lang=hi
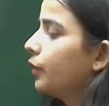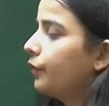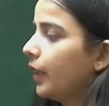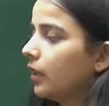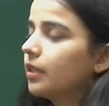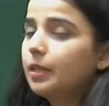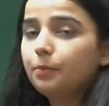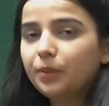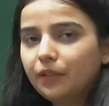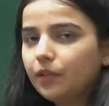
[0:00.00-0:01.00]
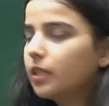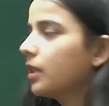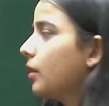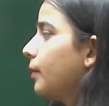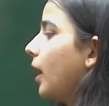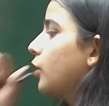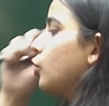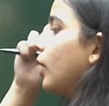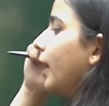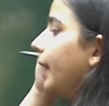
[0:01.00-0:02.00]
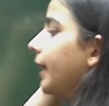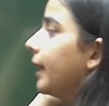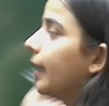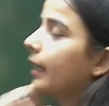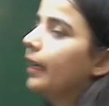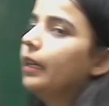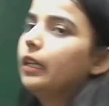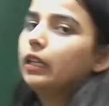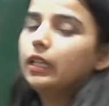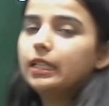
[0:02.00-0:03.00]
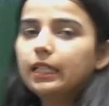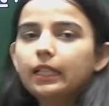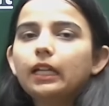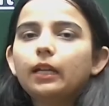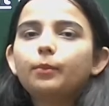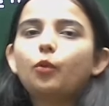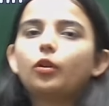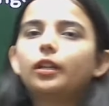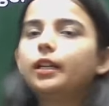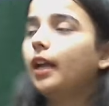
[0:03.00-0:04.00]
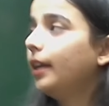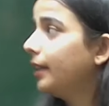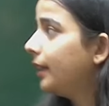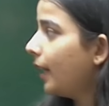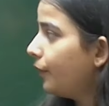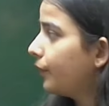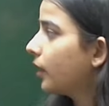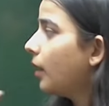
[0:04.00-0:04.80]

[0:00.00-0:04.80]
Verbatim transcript: फिंगर्स ये प्रीवियस ईयर में आ चुका है एनडीए के इसीलिए ये इम्पॉर्टेंट है डेफ्ट का